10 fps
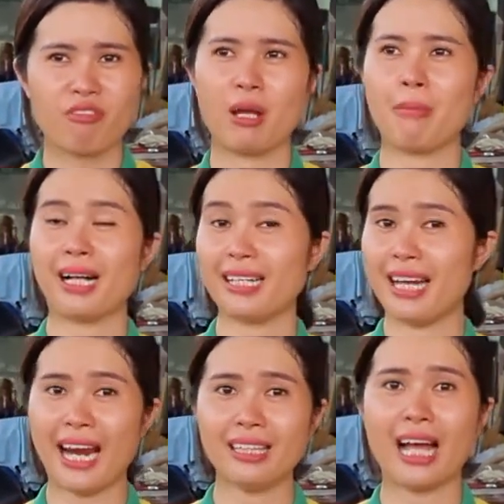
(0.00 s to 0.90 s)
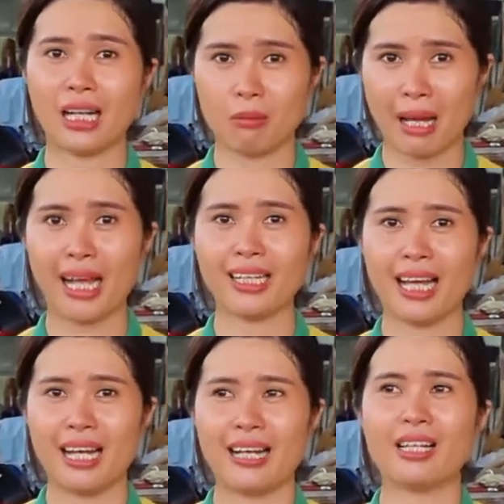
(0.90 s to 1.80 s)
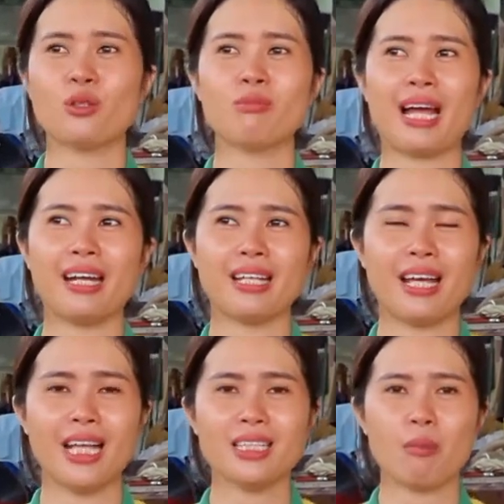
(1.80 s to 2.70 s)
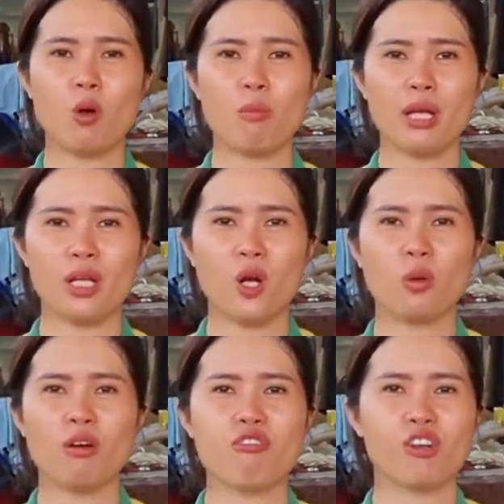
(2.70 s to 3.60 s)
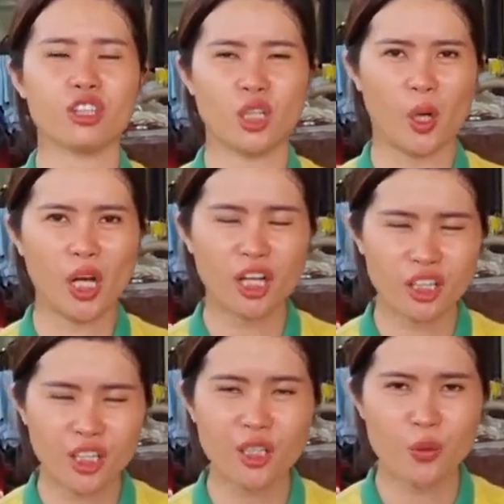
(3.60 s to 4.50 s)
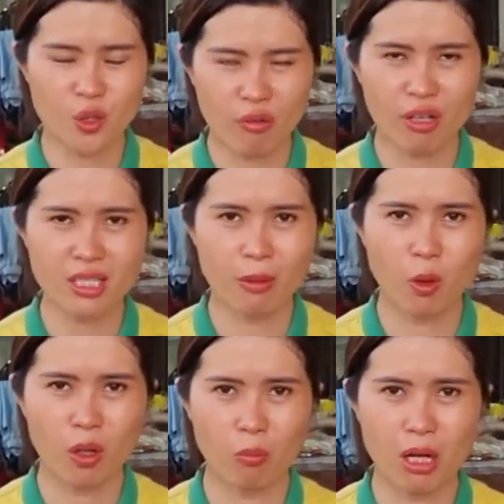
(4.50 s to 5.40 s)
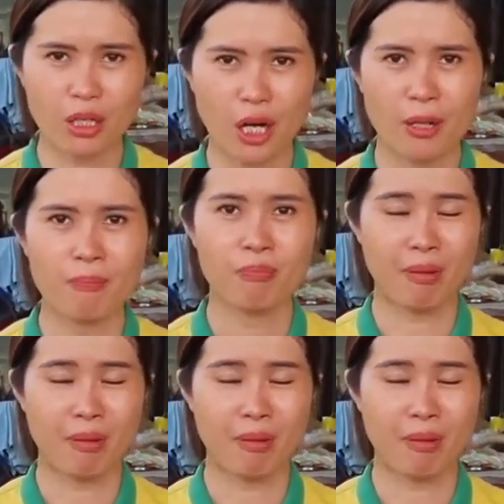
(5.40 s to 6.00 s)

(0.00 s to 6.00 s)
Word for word: về mặt giá thành bán nè là chúng ta đã thấy sabo mexico nó vượt trội hơn rất nhiều so với sabo lòng mất rồi